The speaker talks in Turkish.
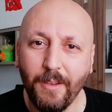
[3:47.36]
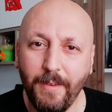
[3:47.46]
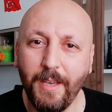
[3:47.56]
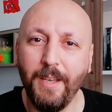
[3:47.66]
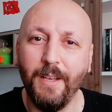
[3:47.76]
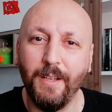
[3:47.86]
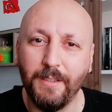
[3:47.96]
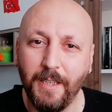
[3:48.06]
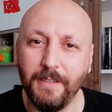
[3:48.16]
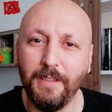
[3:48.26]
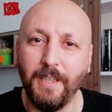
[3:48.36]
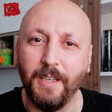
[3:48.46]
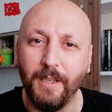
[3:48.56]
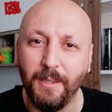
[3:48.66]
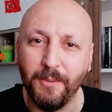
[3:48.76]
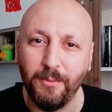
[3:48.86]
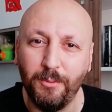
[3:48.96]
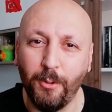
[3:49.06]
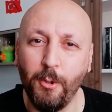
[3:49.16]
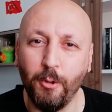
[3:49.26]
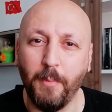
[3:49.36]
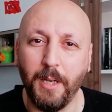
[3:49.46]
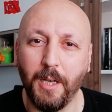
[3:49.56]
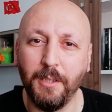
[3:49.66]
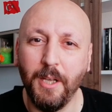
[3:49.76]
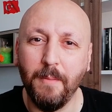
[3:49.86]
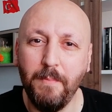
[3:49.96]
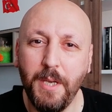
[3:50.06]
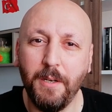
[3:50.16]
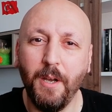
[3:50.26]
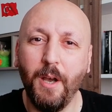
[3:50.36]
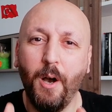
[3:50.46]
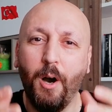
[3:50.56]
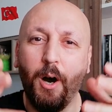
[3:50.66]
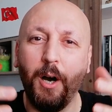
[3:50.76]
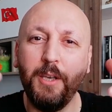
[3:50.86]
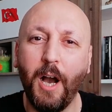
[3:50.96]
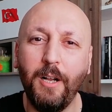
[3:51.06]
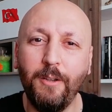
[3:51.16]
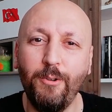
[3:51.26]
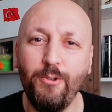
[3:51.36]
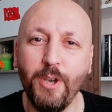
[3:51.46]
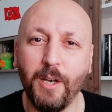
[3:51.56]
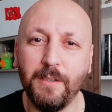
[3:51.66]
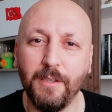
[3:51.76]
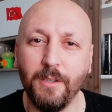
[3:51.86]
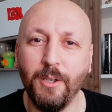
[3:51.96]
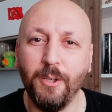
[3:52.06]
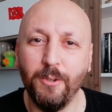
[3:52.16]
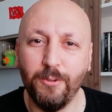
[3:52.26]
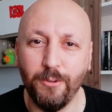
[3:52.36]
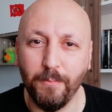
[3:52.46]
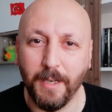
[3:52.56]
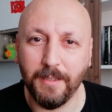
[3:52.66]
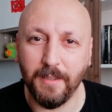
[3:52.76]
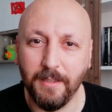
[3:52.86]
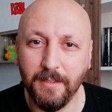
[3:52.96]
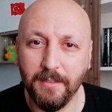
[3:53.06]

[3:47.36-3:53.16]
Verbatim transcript: ve tadına doyulmayan bir hayal dünyası sunmakta.